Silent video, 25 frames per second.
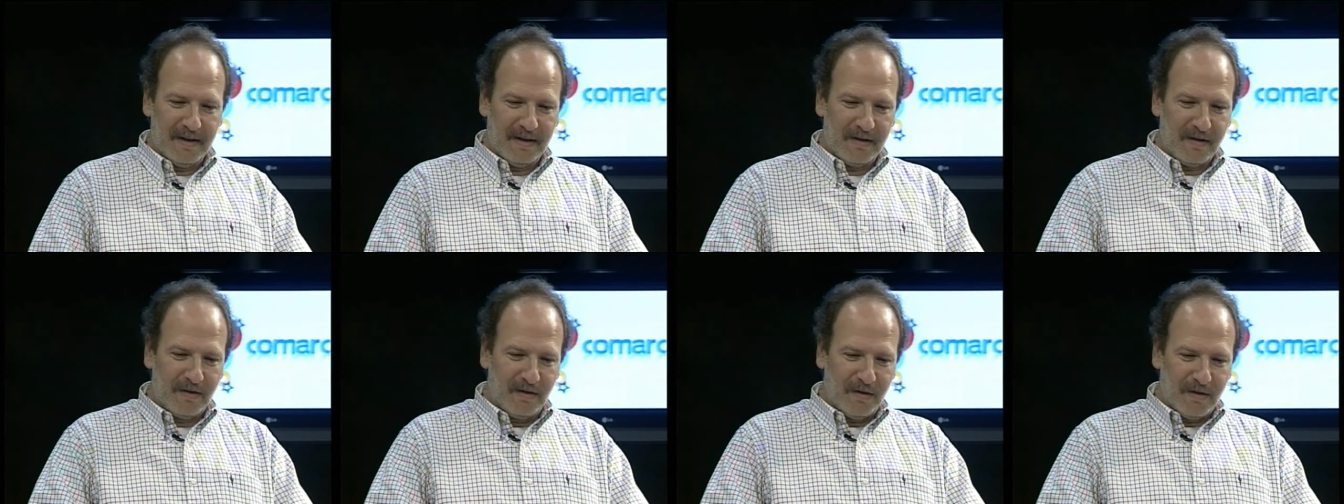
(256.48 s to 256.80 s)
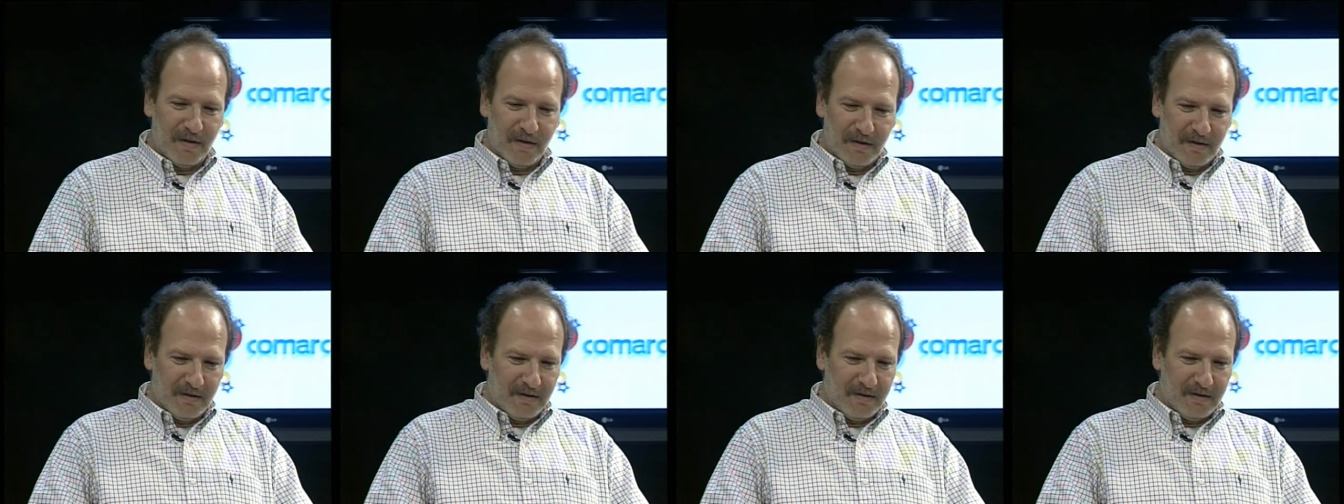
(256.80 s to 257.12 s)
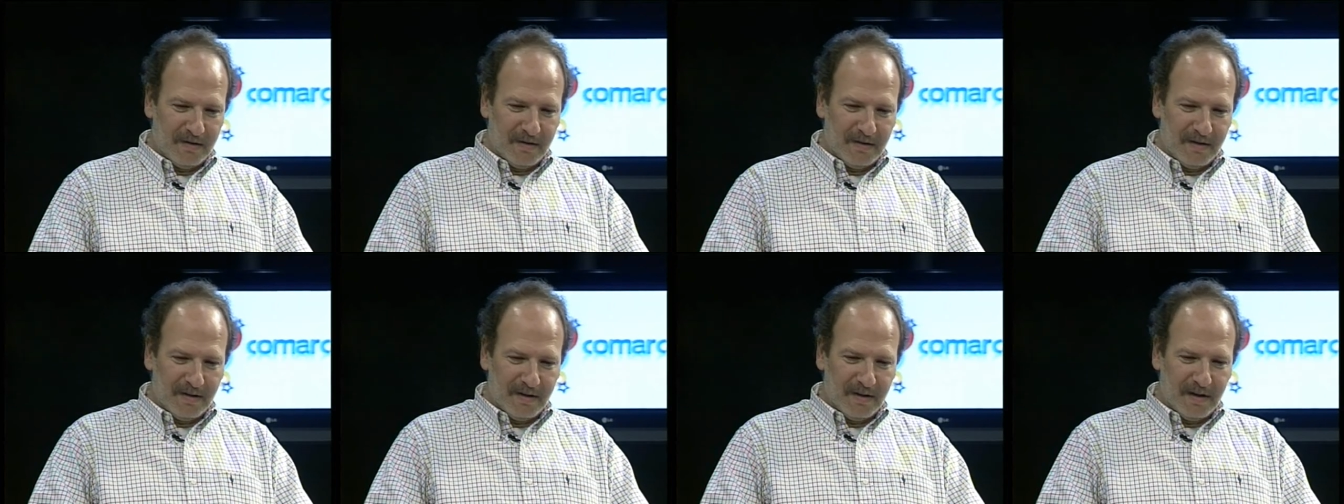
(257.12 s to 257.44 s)
con
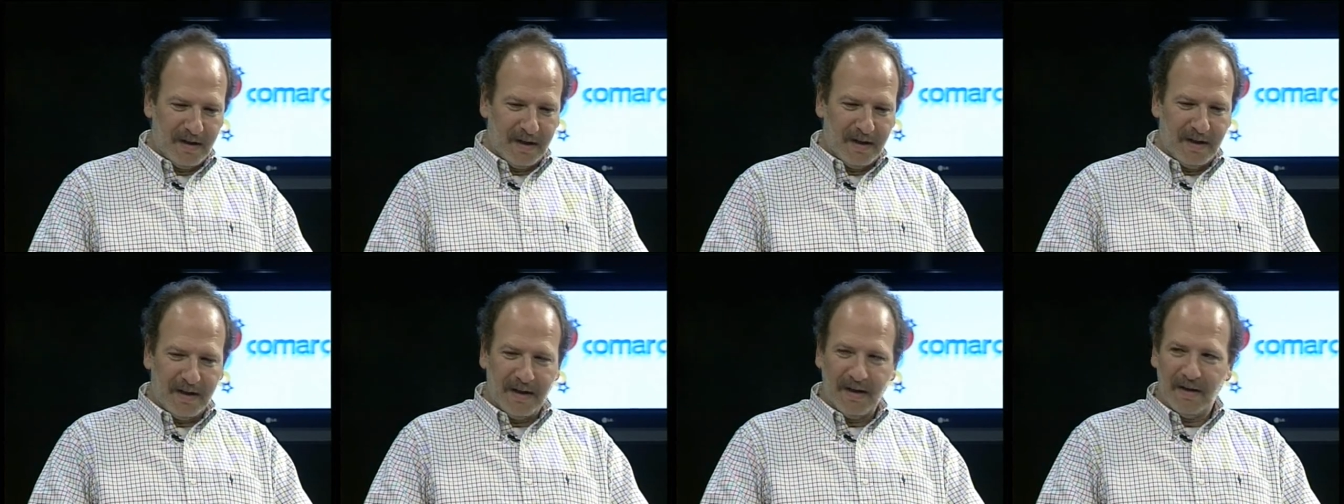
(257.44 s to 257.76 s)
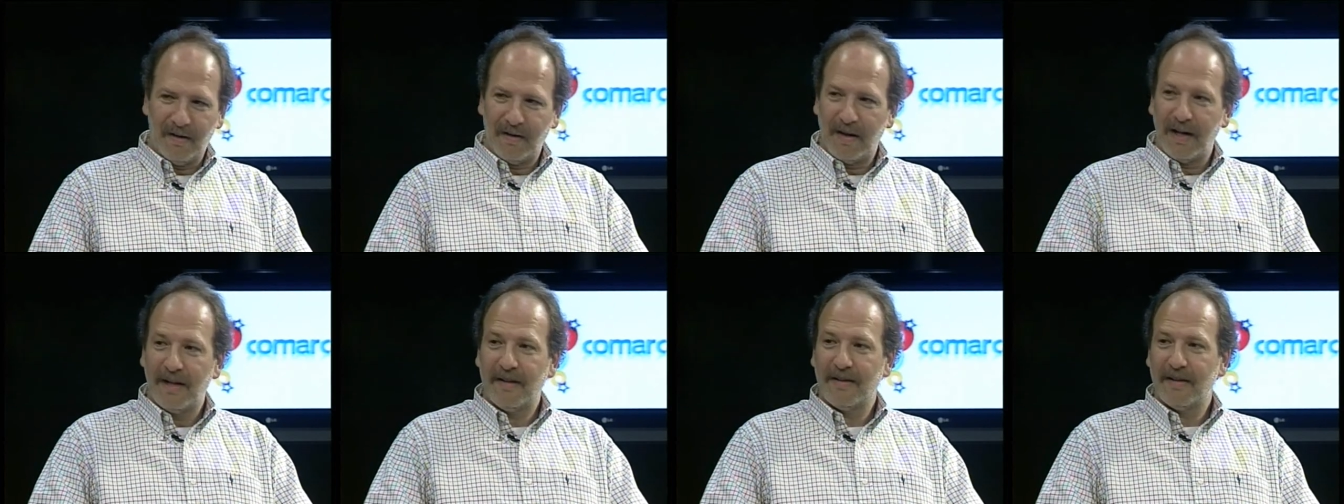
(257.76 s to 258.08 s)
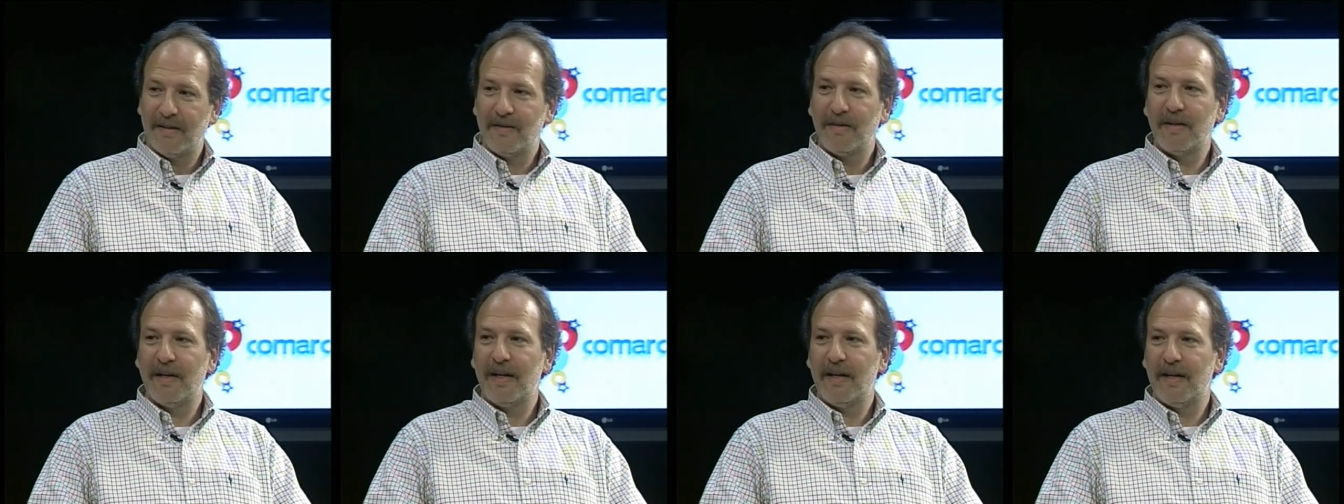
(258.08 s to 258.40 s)
eh,
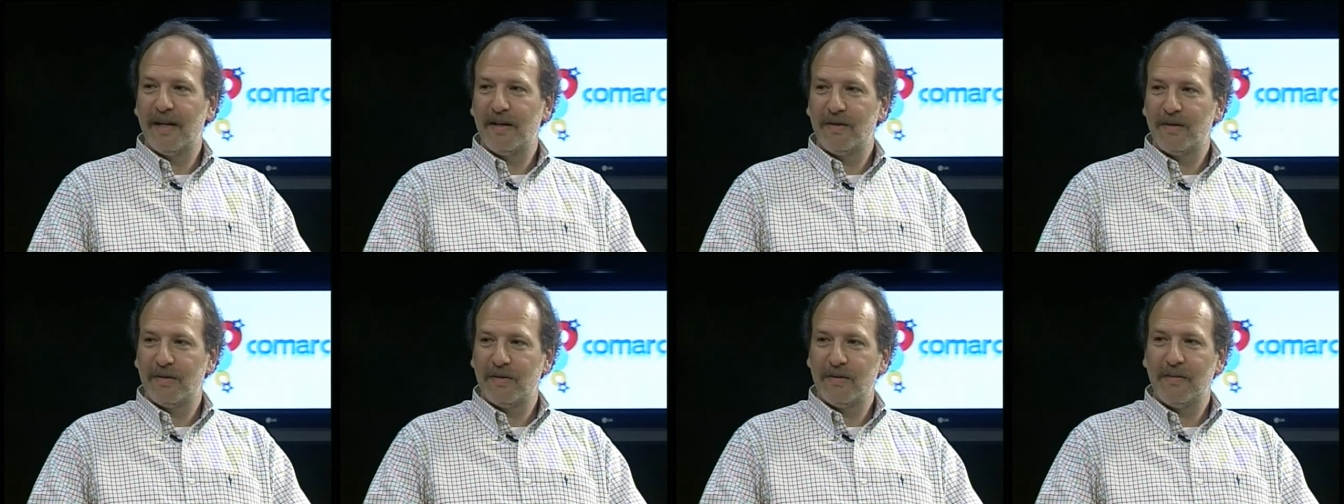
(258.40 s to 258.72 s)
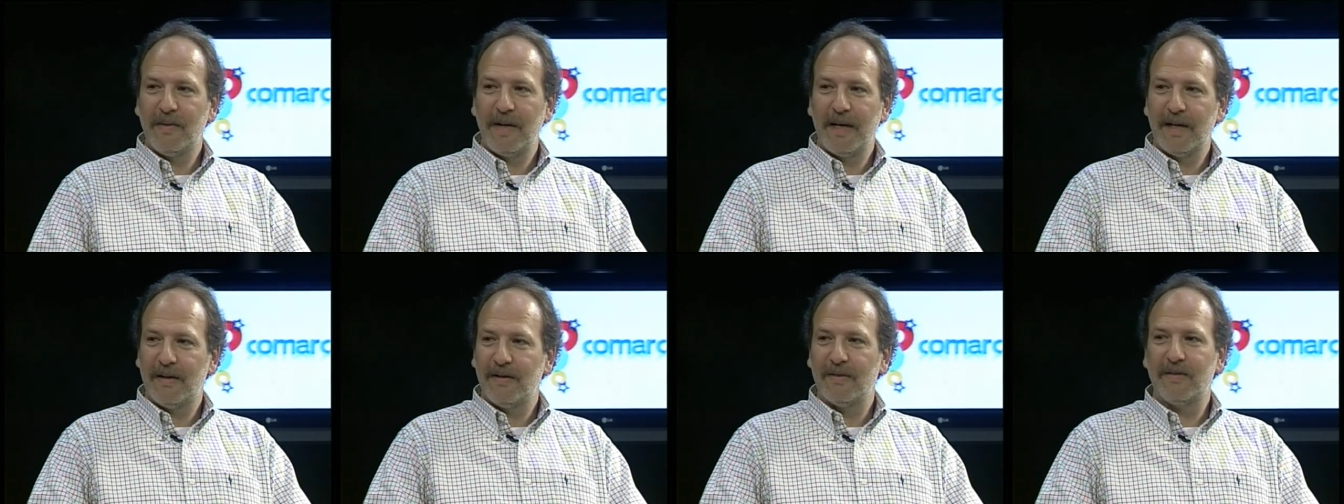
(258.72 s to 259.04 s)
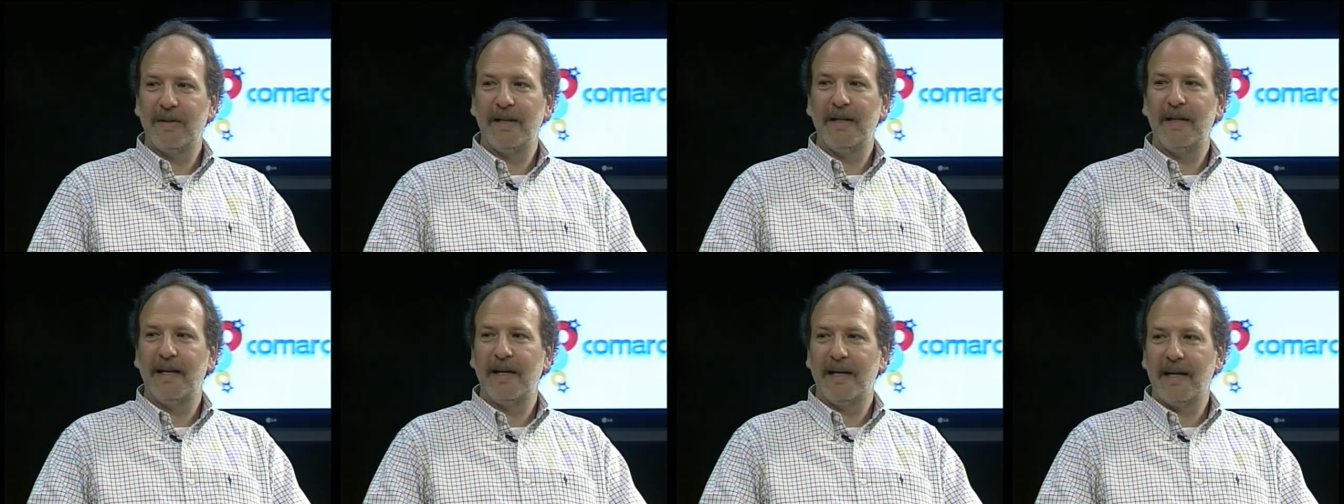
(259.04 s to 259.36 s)
organizaciones de derechos humanos,
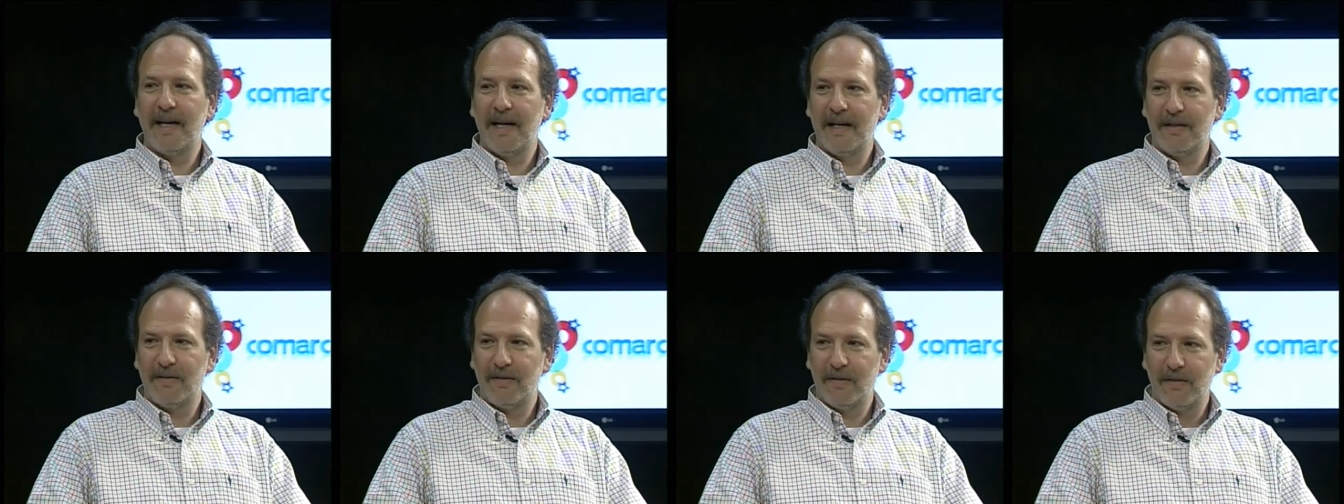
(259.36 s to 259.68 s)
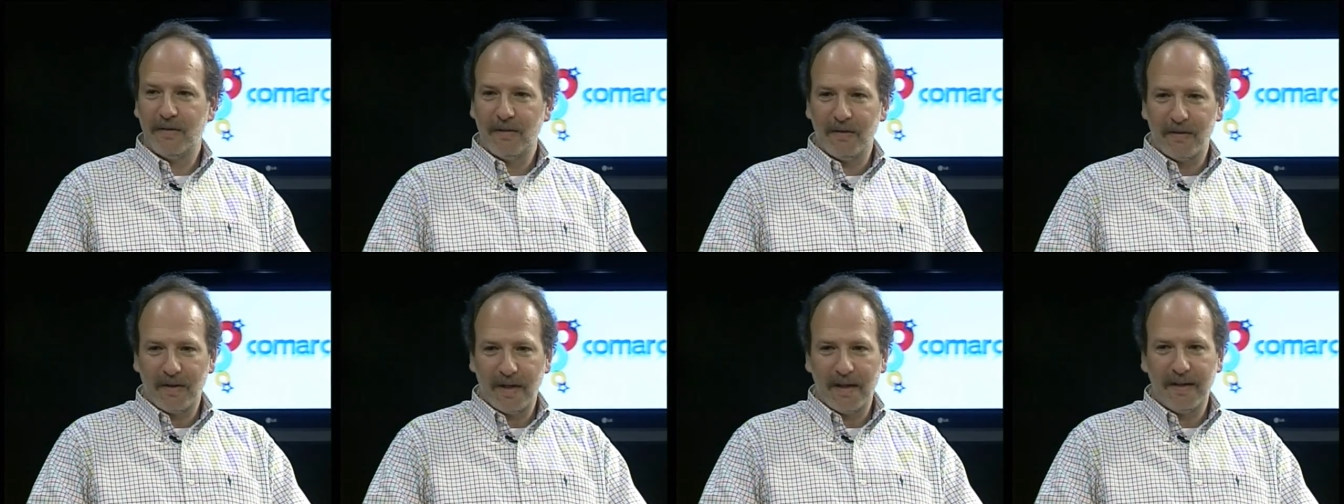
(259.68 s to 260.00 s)
sindicatos,